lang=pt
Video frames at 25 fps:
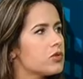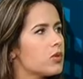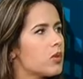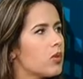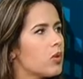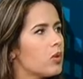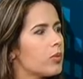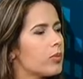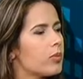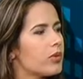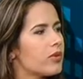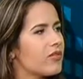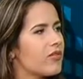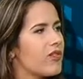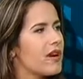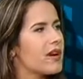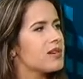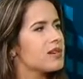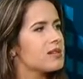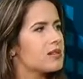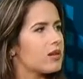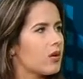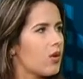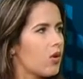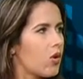comprovar
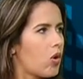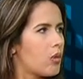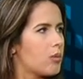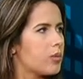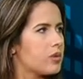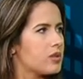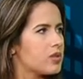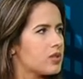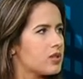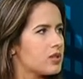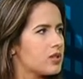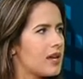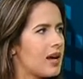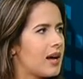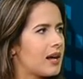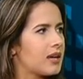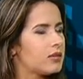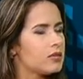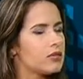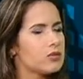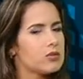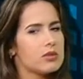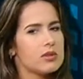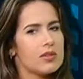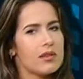essa cópia de
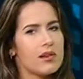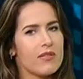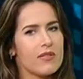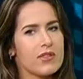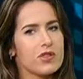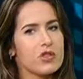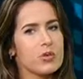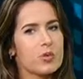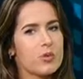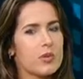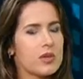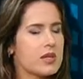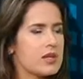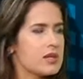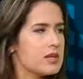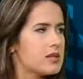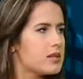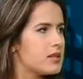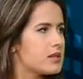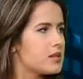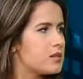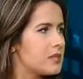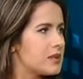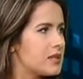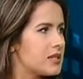dados através de
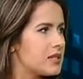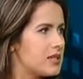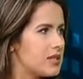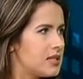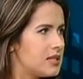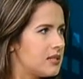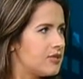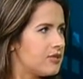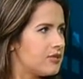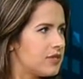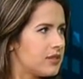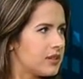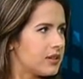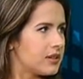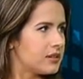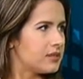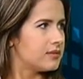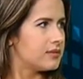perícia específica,